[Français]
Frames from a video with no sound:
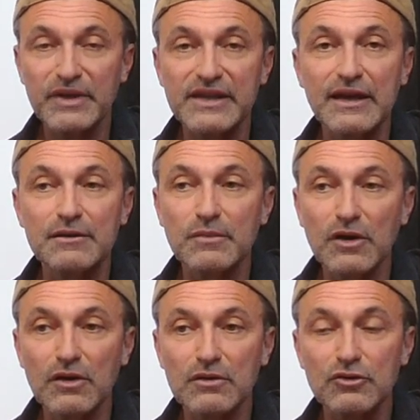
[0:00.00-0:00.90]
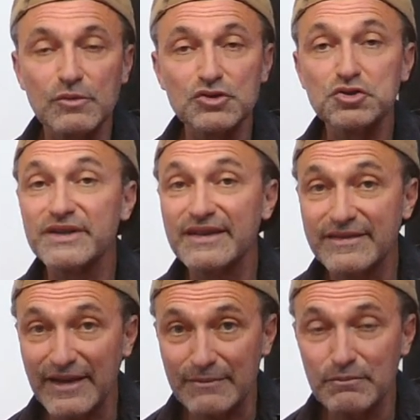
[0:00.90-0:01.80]
mais également comment jouer des
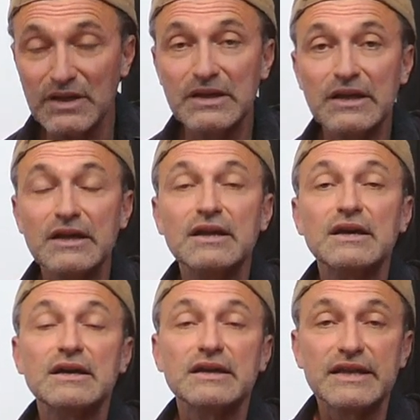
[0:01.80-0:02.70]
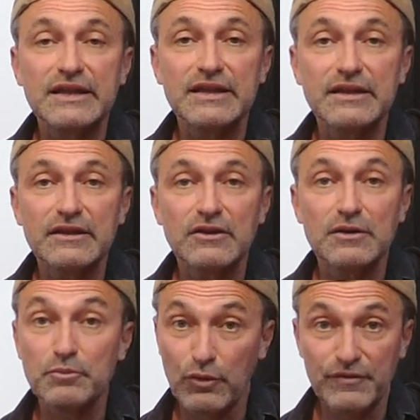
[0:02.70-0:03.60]
thèmes et euh,
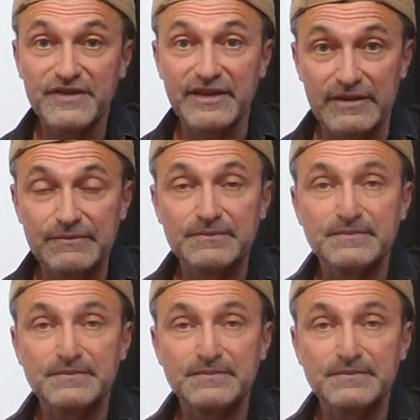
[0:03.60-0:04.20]
improviser.